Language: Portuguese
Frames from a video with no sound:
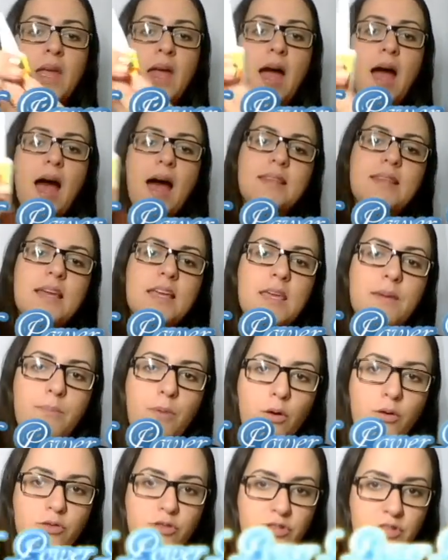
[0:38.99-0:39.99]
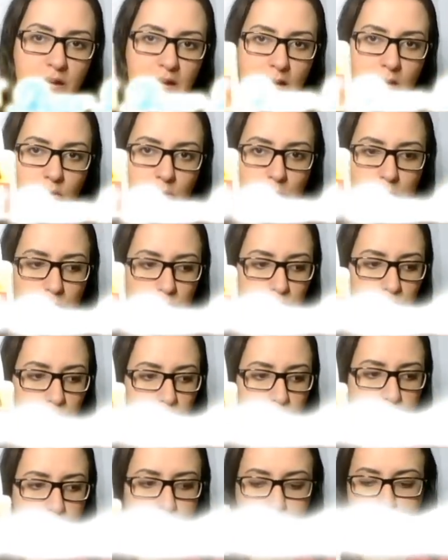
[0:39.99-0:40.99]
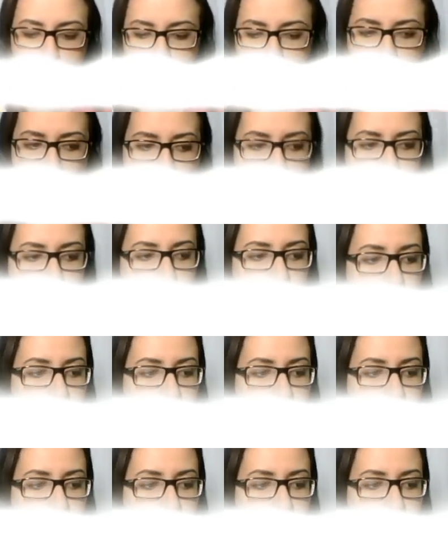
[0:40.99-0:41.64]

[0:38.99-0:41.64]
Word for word: até que bom, a gente tem a número 1, tá?